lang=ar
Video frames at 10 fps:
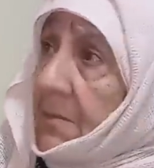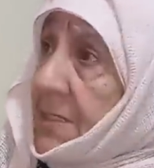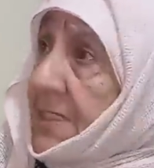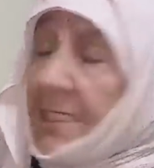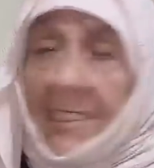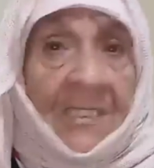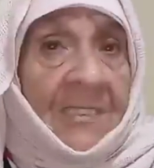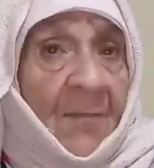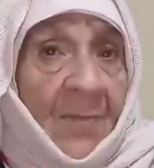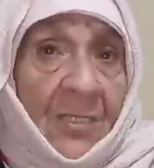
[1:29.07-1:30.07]

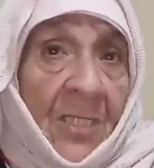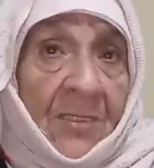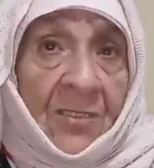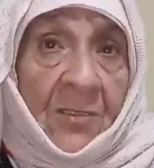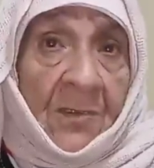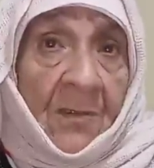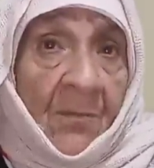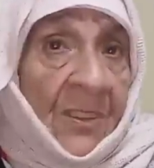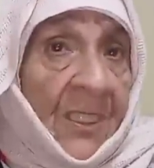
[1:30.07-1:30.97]
سنيتها ما جاتش من